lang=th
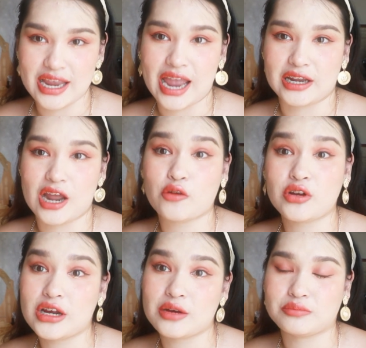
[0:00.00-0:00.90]
ใหญ่เท่า
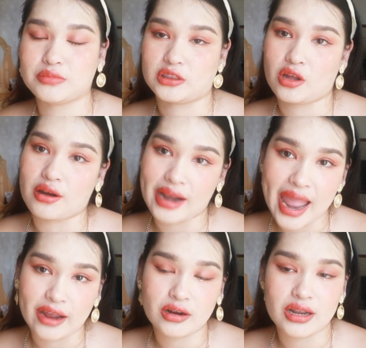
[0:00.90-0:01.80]
เดิมเหมือนตอนแร
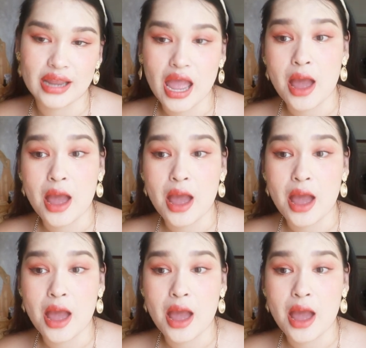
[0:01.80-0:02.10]
กก็เลย